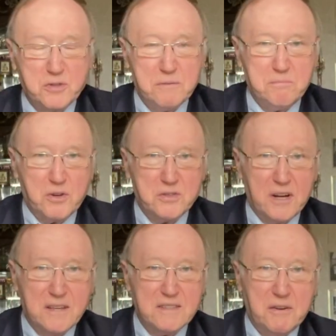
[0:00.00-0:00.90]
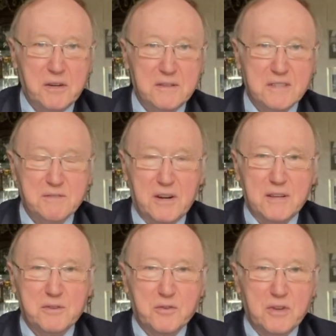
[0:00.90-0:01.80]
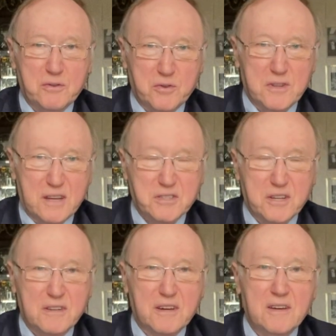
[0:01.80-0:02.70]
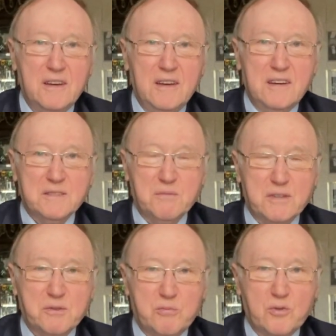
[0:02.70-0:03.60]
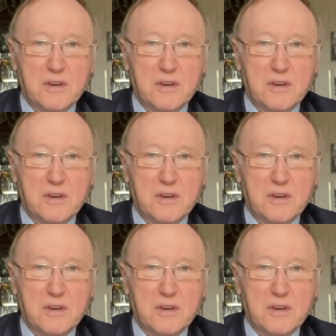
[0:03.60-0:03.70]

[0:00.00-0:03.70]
в прошлый раз говорил, назвали эту книгу, это наша книга с моей супругой